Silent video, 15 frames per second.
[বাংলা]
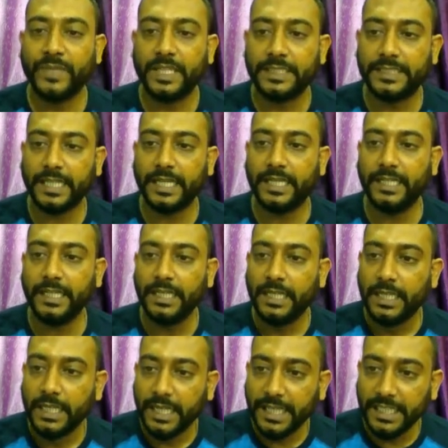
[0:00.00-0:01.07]
যেখানে
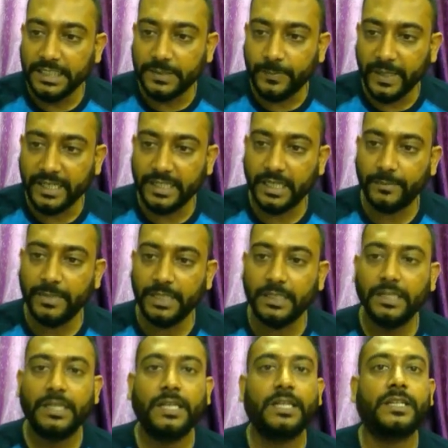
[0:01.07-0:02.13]
ইন্সপেক্ট নামে
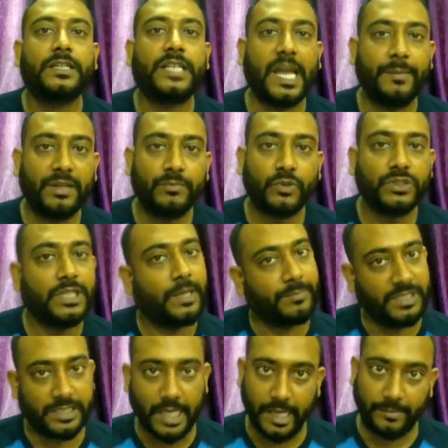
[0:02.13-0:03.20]
ট্যাবের মধ্যে
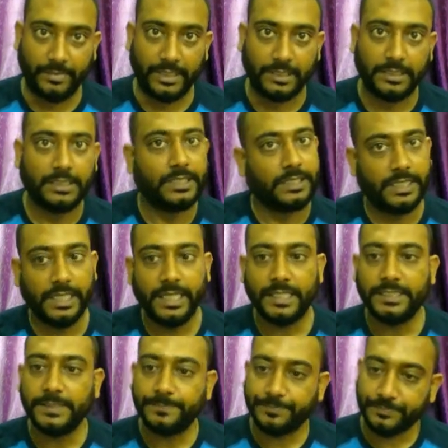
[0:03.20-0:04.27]
আপনি থাকবেন ঠিক
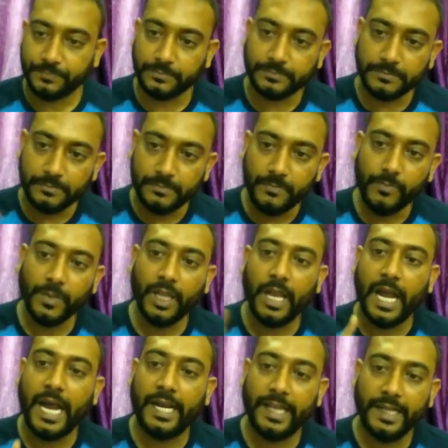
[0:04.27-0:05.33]
আছে
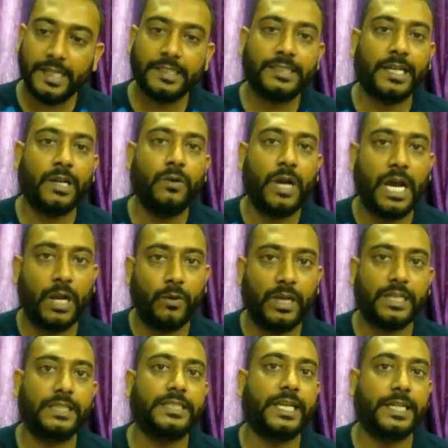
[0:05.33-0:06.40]
আর এটা ছাড়াও আরও
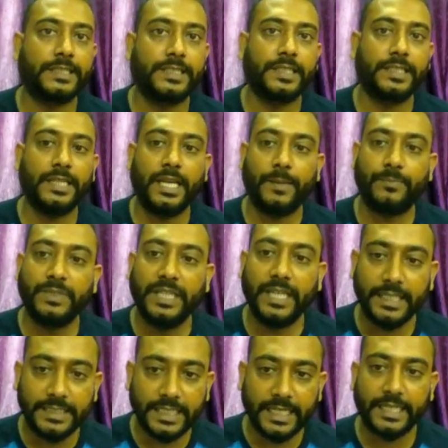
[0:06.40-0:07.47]
একটা জায়গা থেকে আপনি
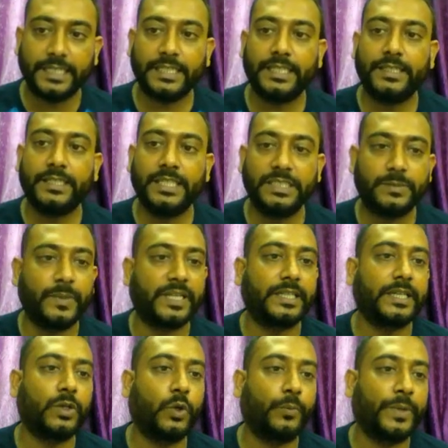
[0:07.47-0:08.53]
এই জায়গাটাকে
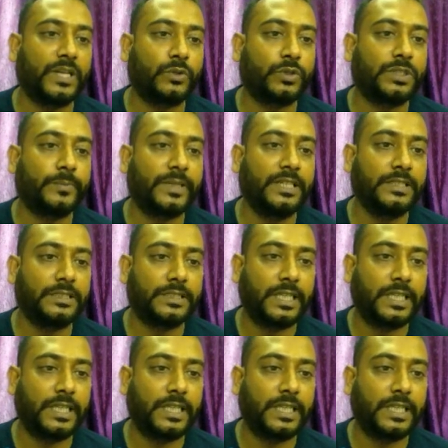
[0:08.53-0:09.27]
ইন্সপেক্টটাকে ওপেন করতে পারেন তা